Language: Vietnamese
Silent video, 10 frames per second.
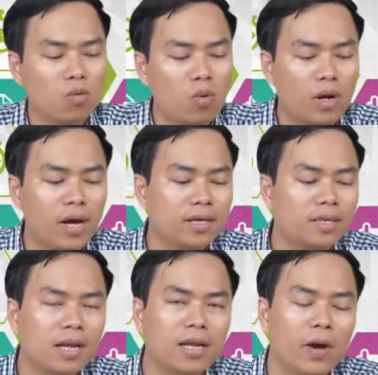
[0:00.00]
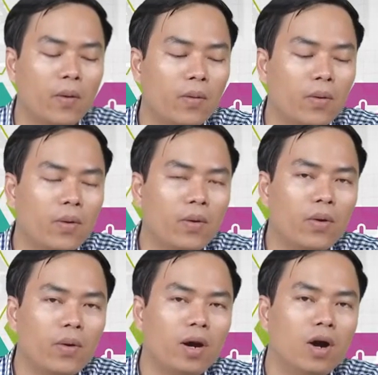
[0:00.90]
ok rất nhiều
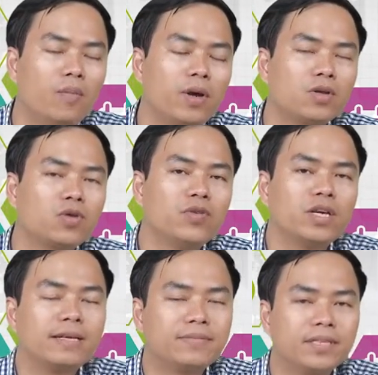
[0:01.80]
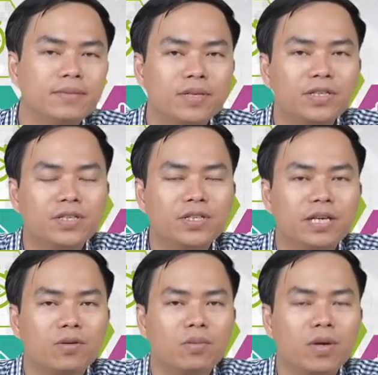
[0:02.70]
à, hôm nọ tôi vừa tham dự một cái chương
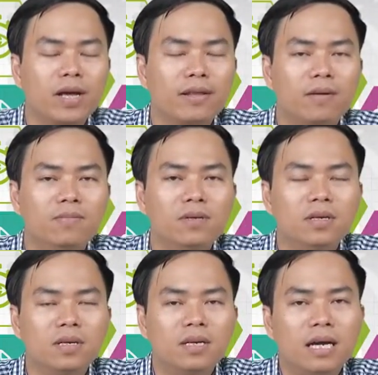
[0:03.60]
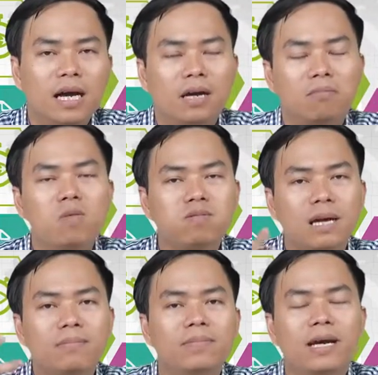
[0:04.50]
trình của một hệ thống à, bốc
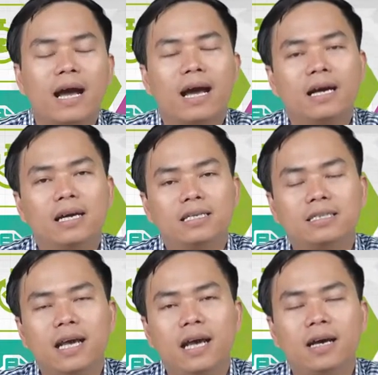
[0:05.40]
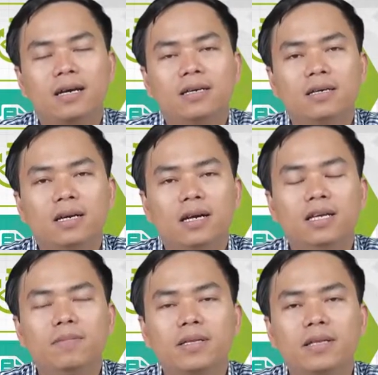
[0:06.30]
thăm cả à, xe
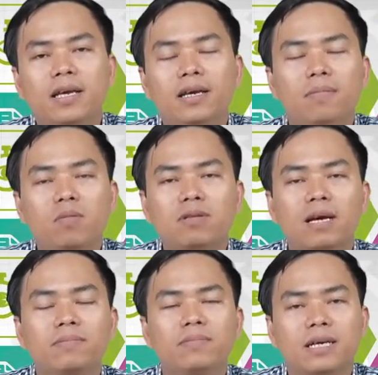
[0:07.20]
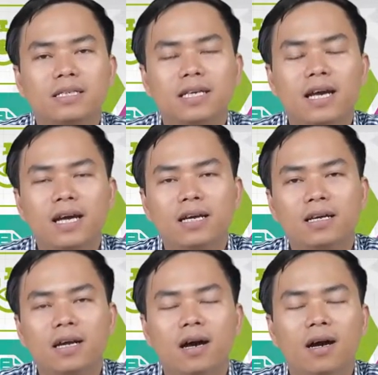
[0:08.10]
Liberty bốc thăm cả xe
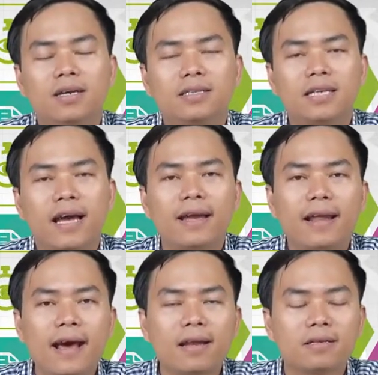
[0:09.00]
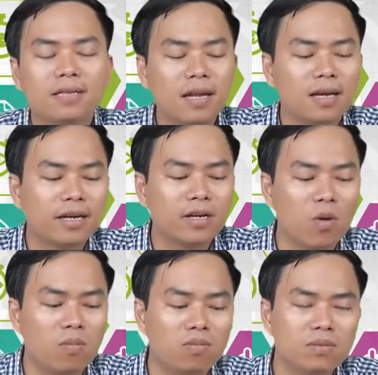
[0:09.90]
LX, xe SH rất là kinh
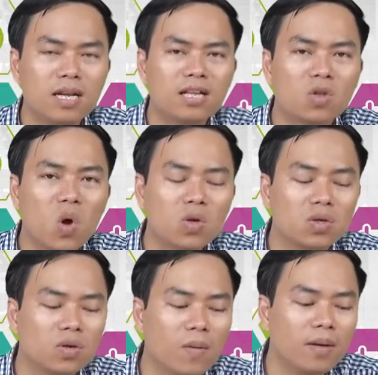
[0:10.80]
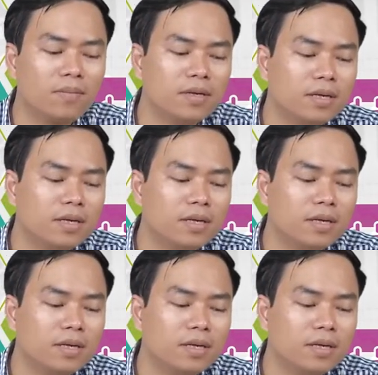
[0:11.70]
khủng, rất là tốt đúng không?